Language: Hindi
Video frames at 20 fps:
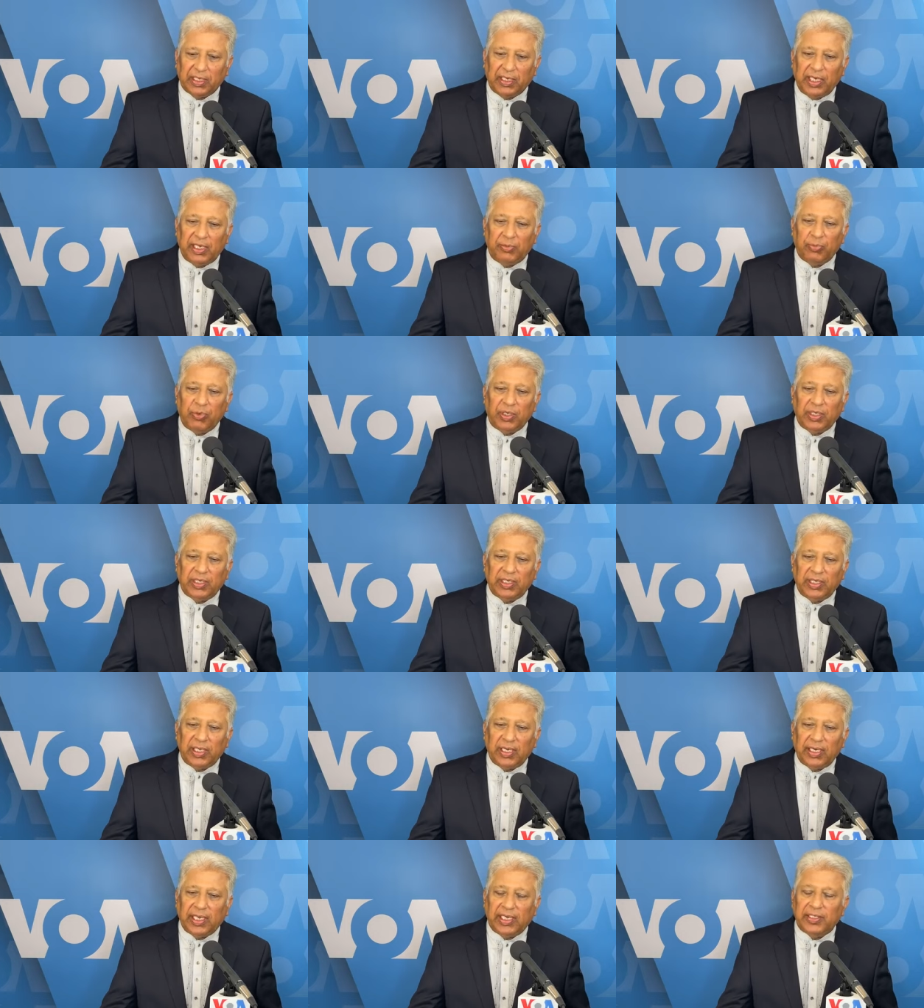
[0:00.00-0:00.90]
गैर
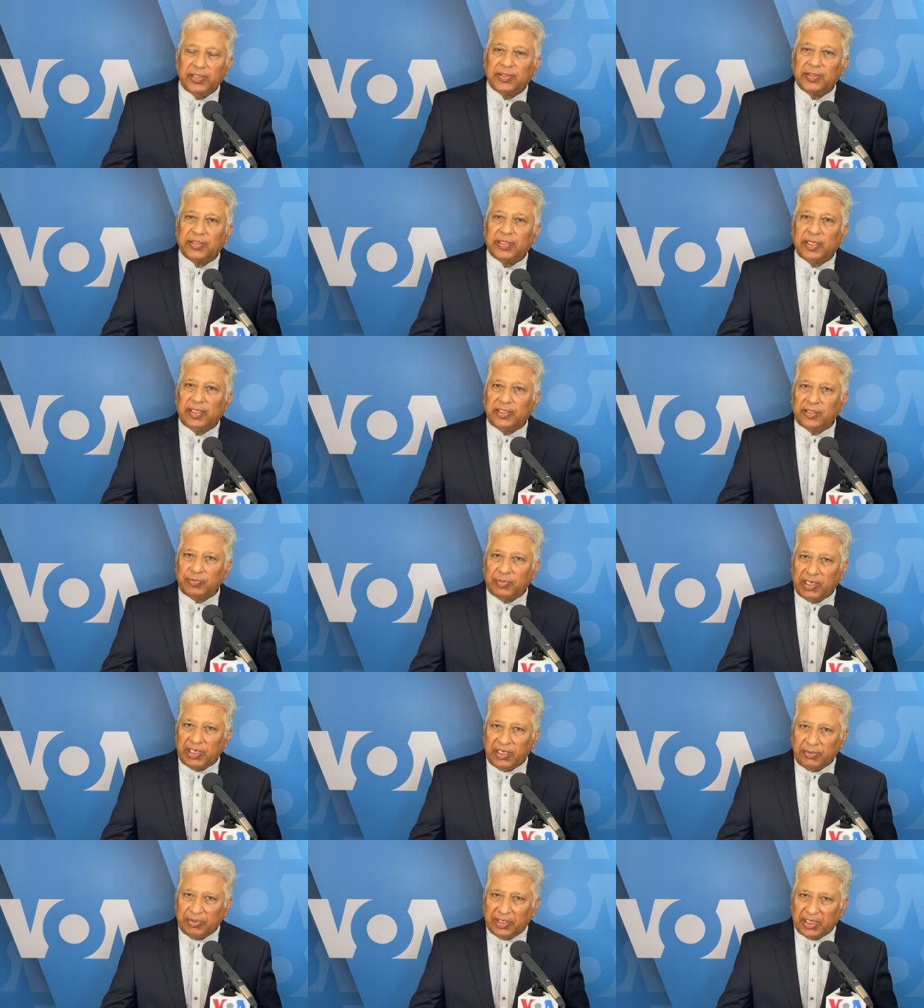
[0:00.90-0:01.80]
मुल्की एयरलाइंस का इस
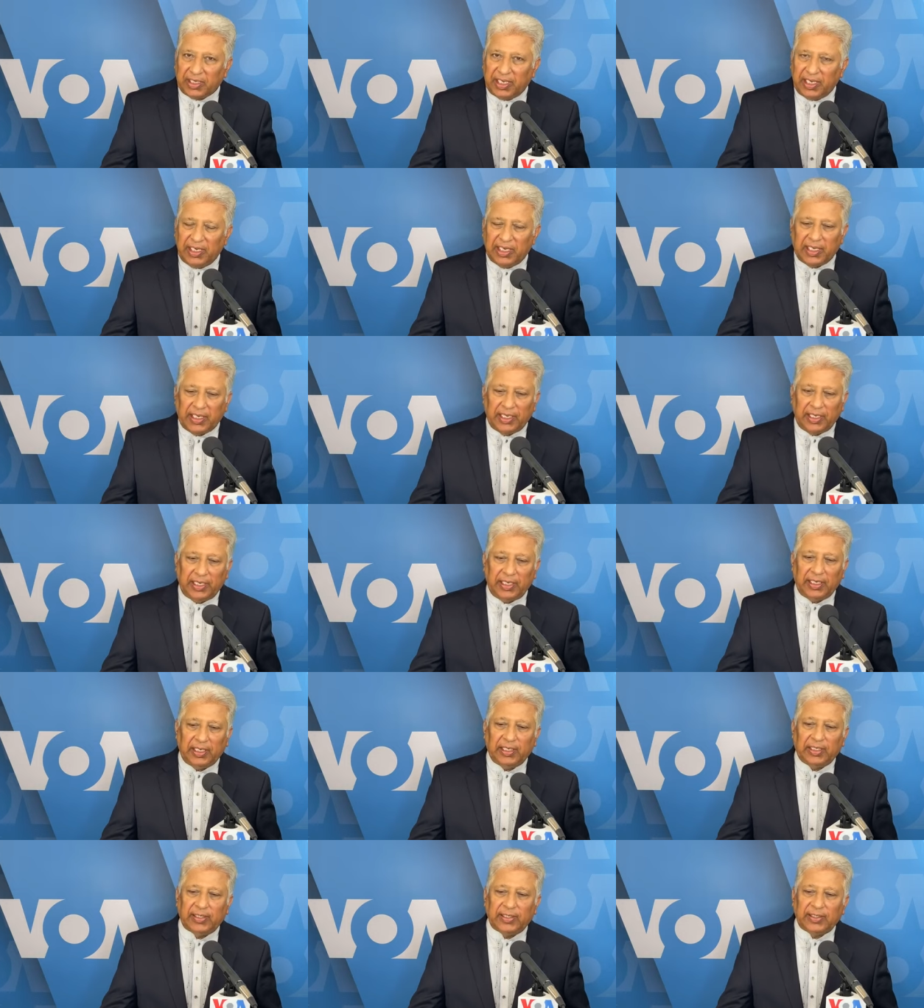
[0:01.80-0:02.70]
बारे में कहना
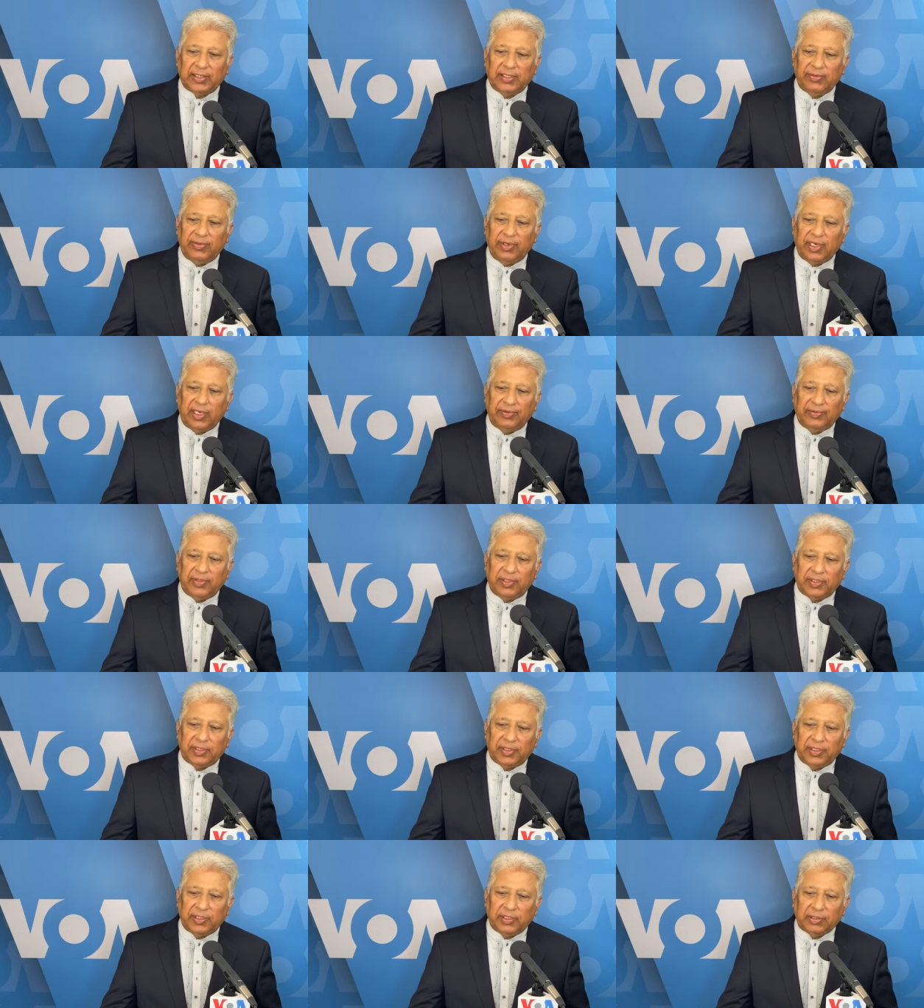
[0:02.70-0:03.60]
है कि सिविल
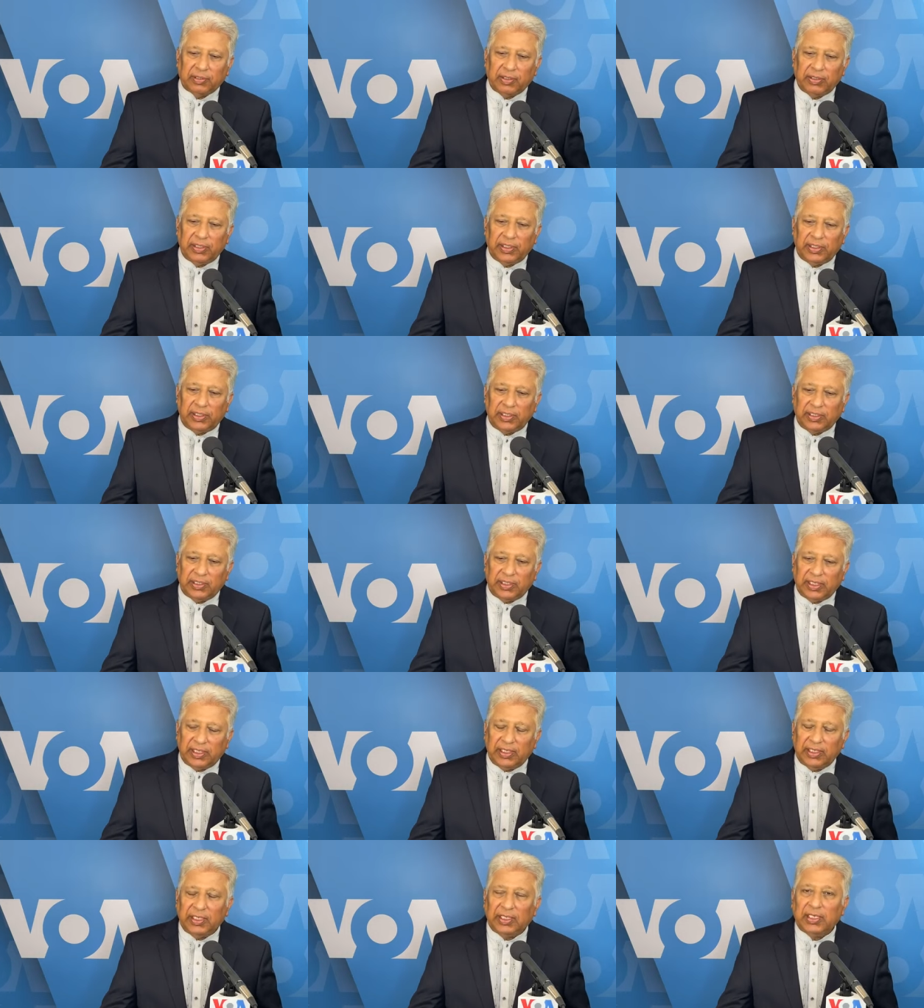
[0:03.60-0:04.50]
एविएशन अथॉरिटी
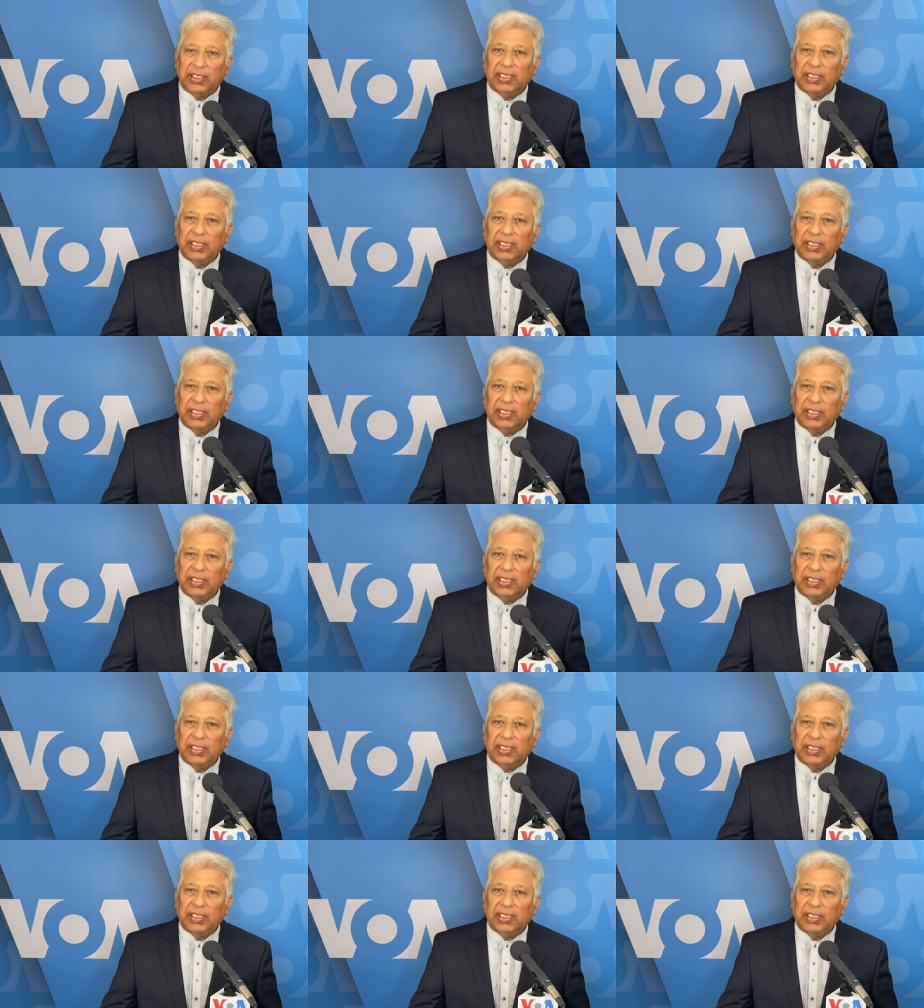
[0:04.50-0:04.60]
के